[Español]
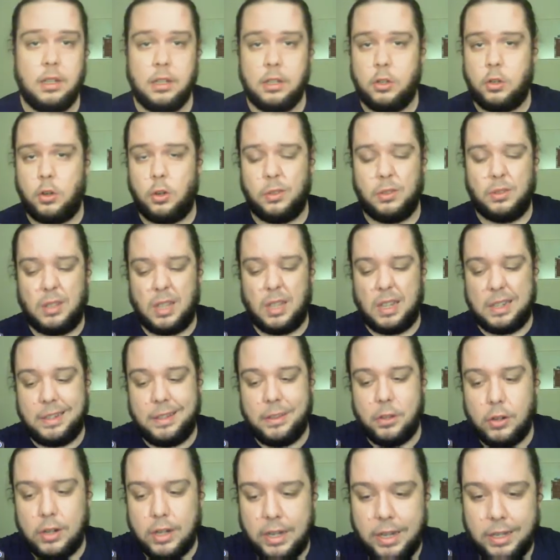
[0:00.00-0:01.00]

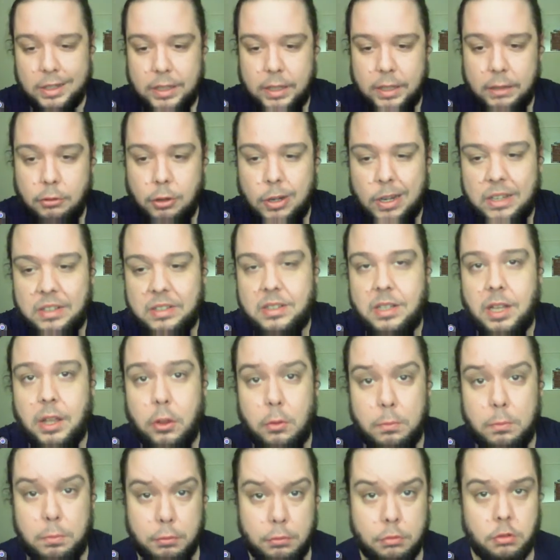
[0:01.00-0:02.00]
contenido creativo en
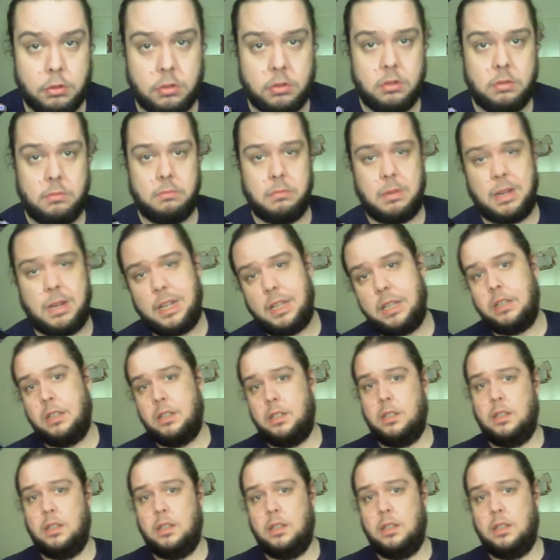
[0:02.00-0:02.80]
estado puro, ¿vale?